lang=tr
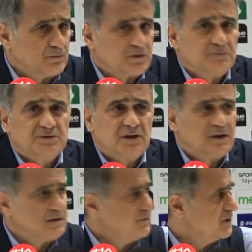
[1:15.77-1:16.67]
Bu da bize
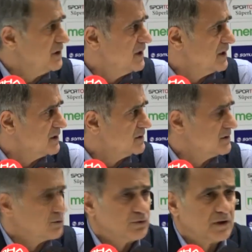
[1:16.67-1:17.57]
herhalde videoya
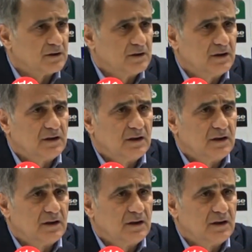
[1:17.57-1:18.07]
yansıttı şu anda.